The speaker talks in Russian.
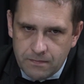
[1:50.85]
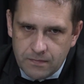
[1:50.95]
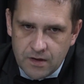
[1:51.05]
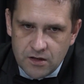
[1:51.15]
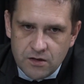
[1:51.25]

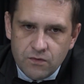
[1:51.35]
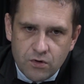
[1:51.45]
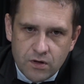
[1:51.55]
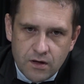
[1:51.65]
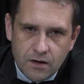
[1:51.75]
На
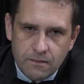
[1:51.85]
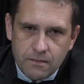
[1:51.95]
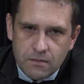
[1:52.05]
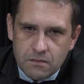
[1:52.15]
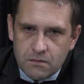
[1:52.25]
сегодня
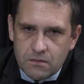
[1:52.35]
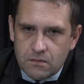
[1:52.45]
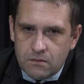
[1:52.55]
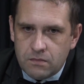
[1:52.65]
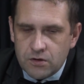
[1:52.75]

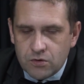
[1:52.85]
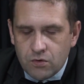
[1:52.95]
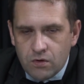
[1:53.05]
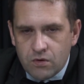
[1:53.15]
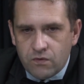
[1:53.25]

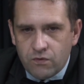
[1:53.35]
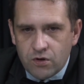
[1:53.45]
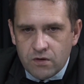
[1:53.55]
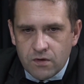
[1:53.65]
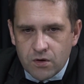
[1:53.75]
Поскольку
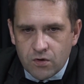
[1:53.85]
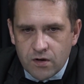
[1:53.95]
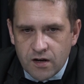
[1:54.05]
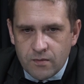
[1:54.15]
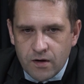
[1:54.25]
воды
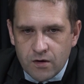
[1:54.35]
вокруг Крыма